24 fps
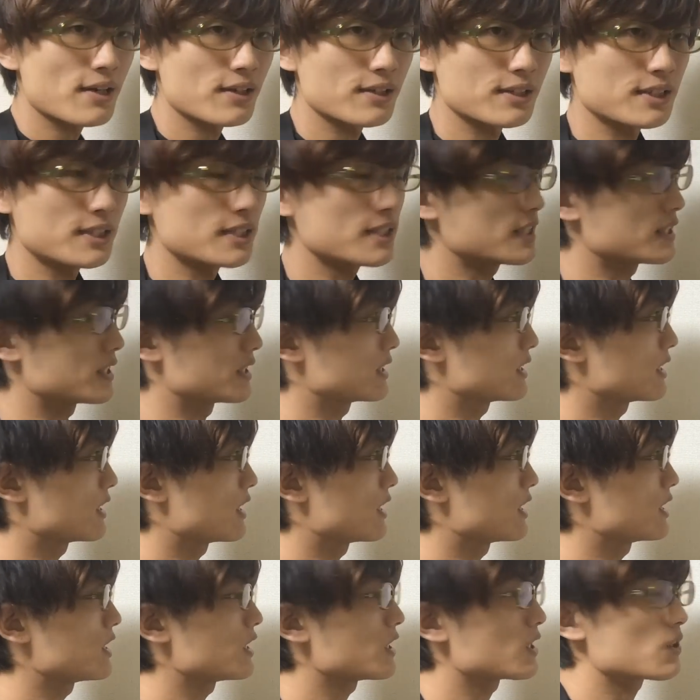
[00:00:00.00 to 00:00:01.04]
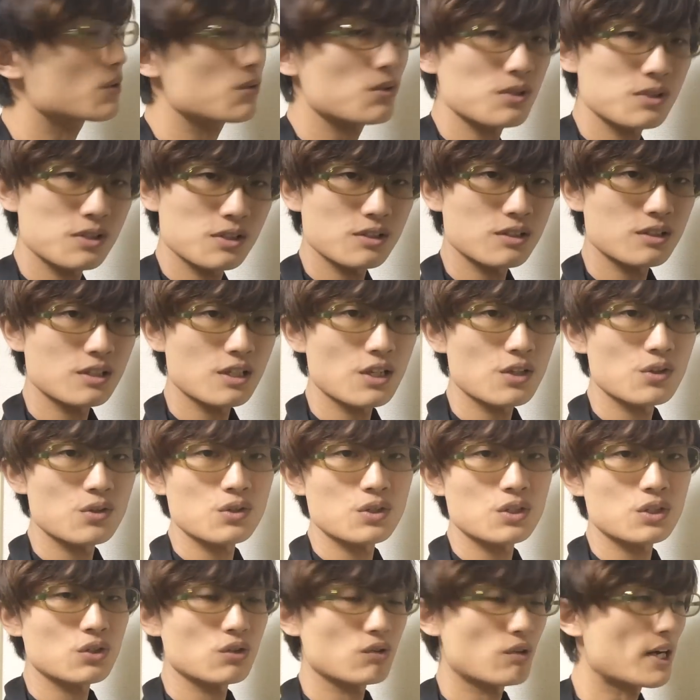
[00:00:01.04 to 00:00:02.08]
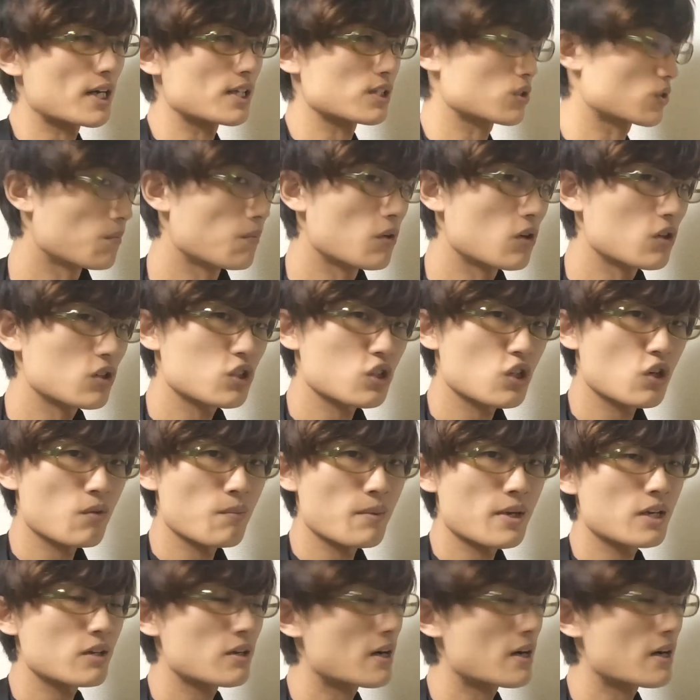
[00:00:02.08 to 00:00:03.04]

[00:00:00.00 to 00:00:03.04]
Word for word: イルに引っ越すっていう人は申し込め